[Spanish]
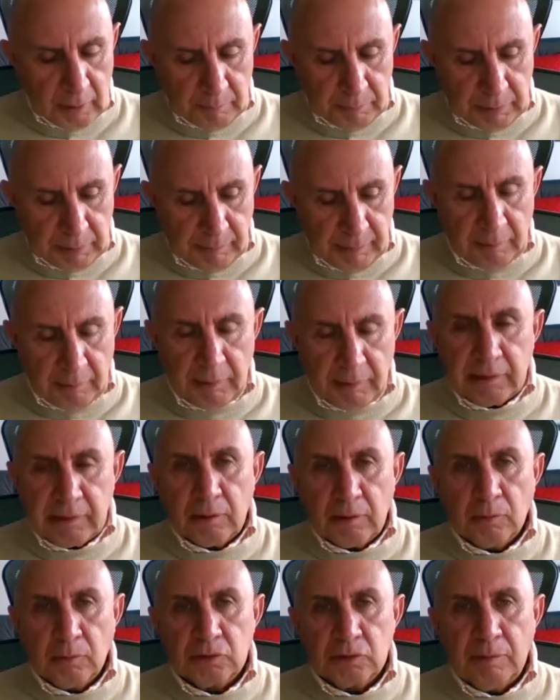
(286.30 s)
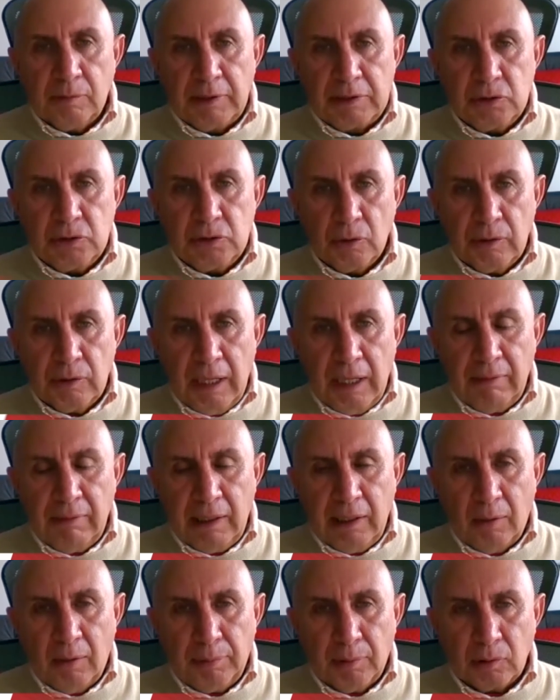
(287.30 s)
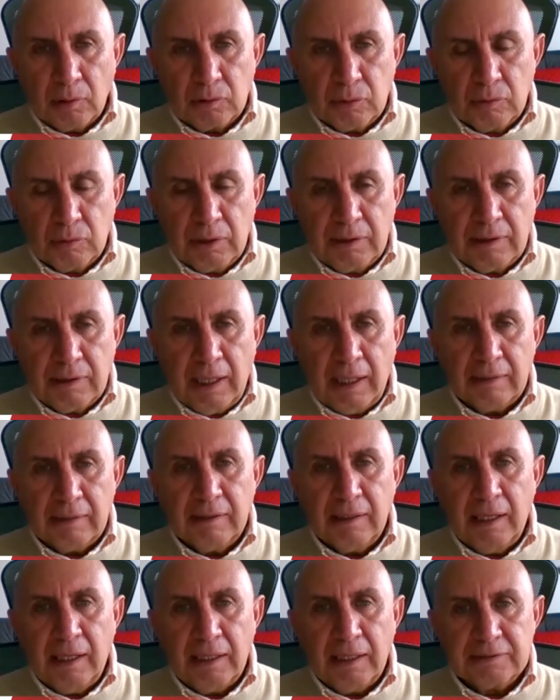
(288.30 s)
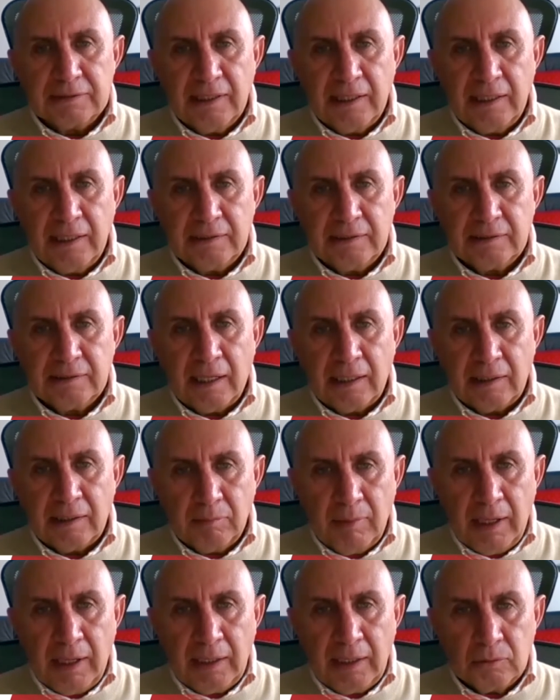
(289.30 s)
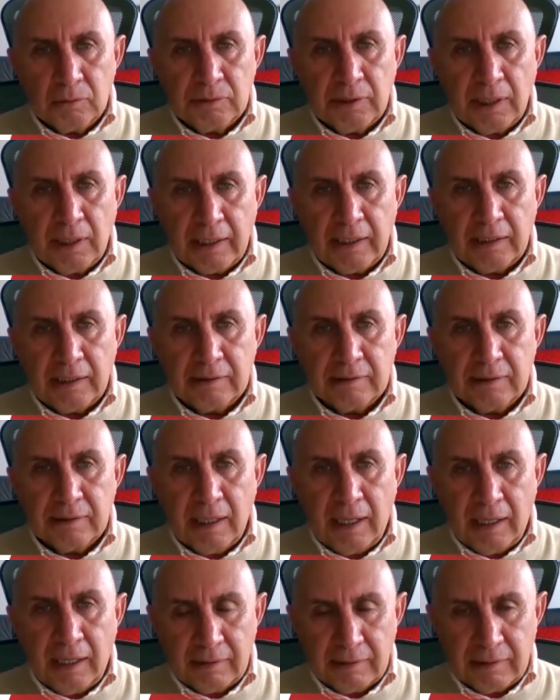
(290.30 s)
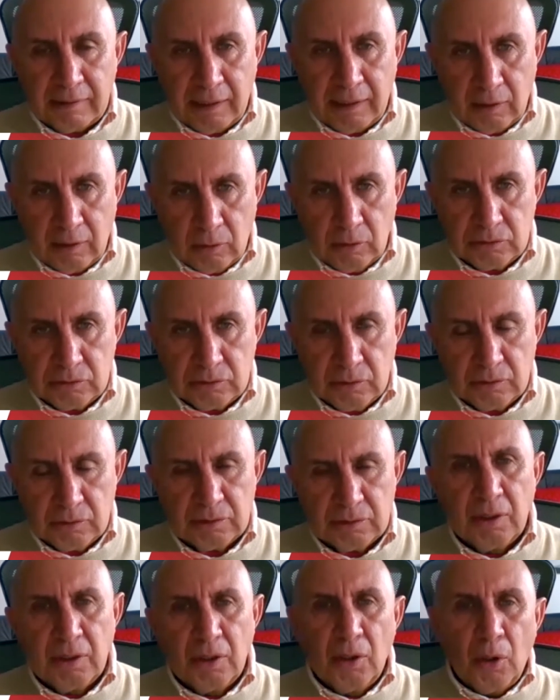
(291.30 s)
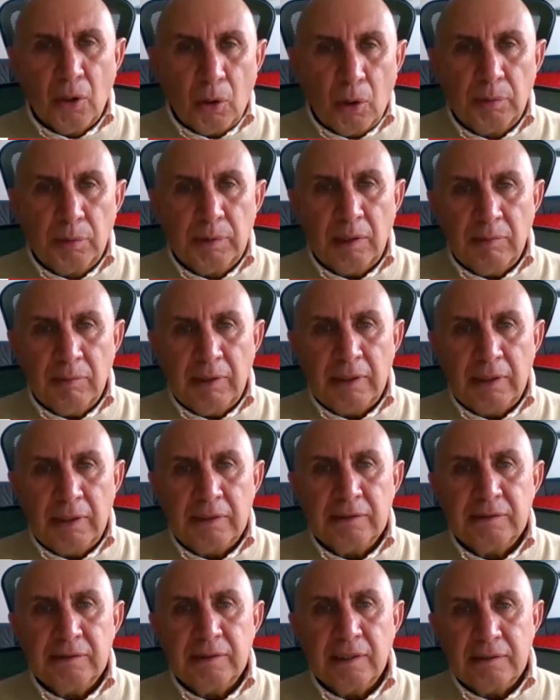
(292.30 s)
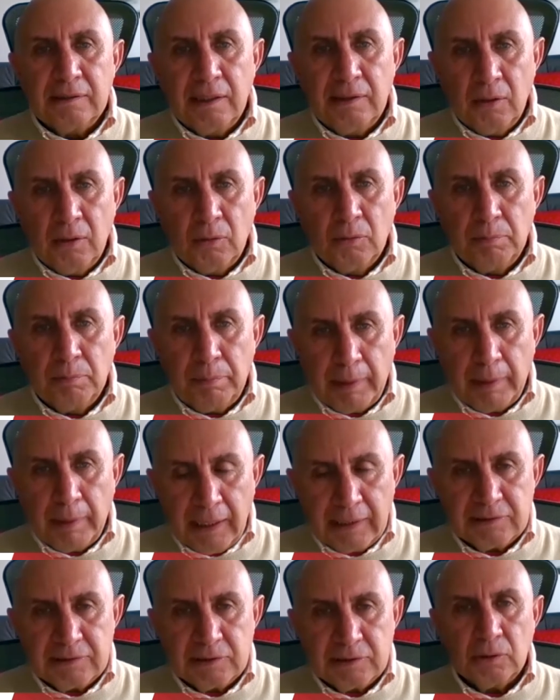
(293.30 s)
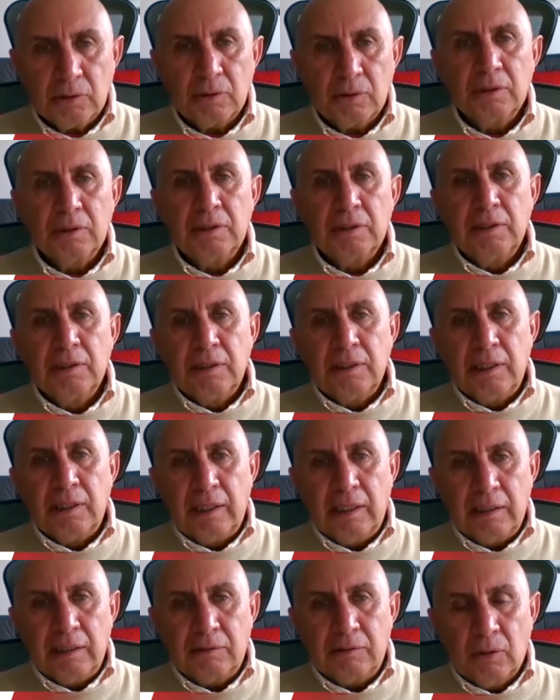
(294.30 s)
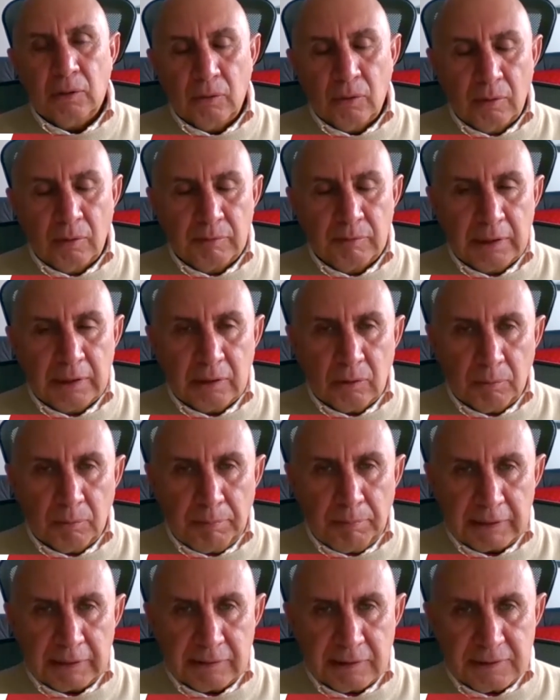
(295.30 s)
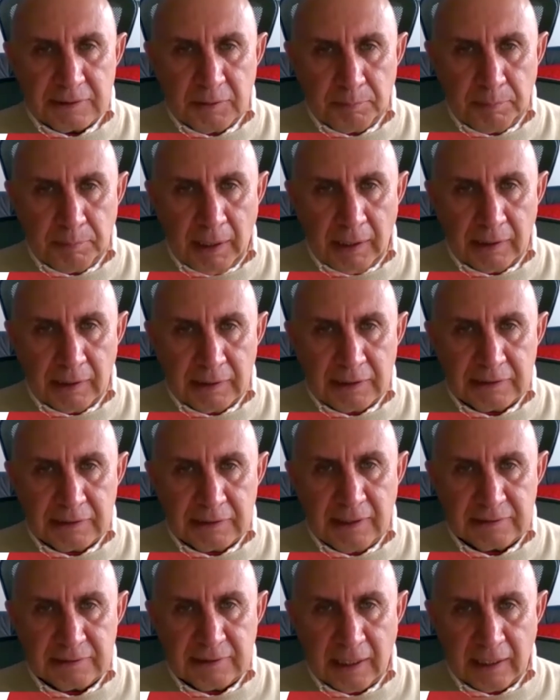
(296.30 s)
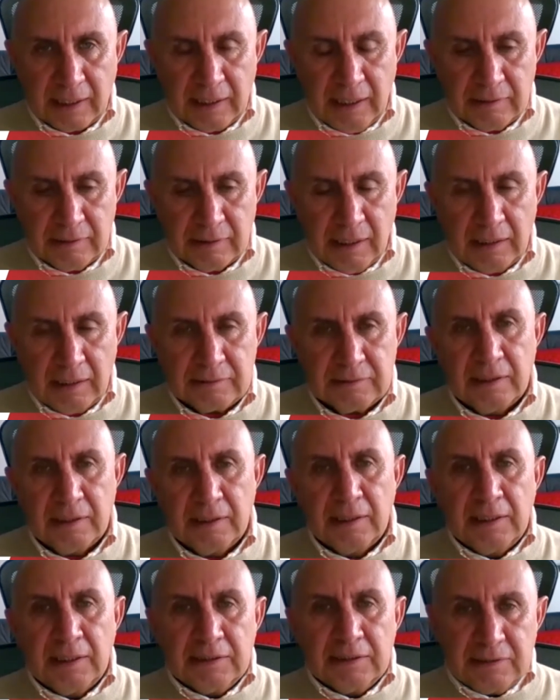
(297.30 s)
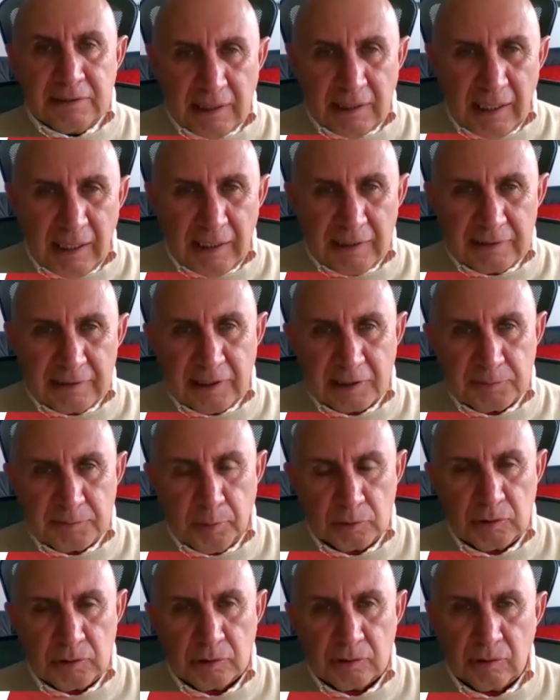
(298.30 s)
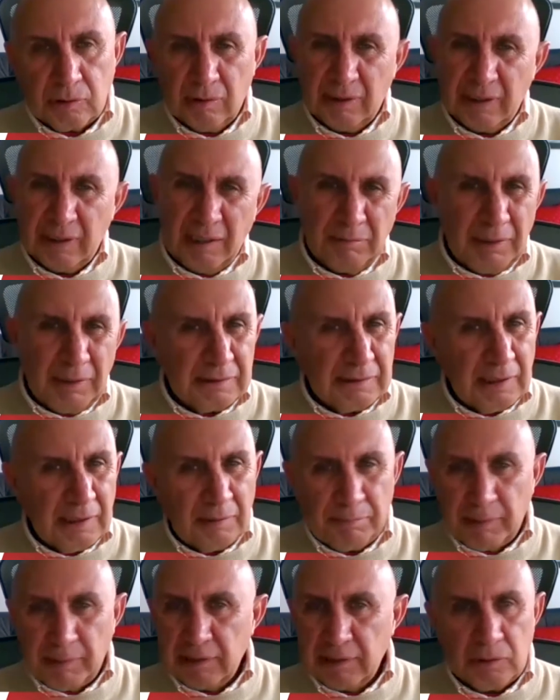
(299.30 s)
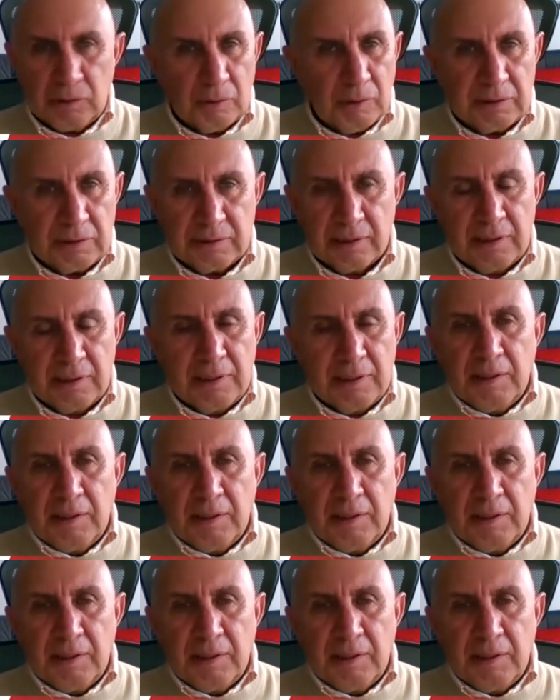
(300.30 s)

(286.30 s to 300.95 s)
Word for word: Primeramente, como te mencionaba, la oportunidad de hacer, armar una agenda de negocios, obviamente tiene un precio eh, económico participar en estas agendas. Si eres expositor, realmente el precio es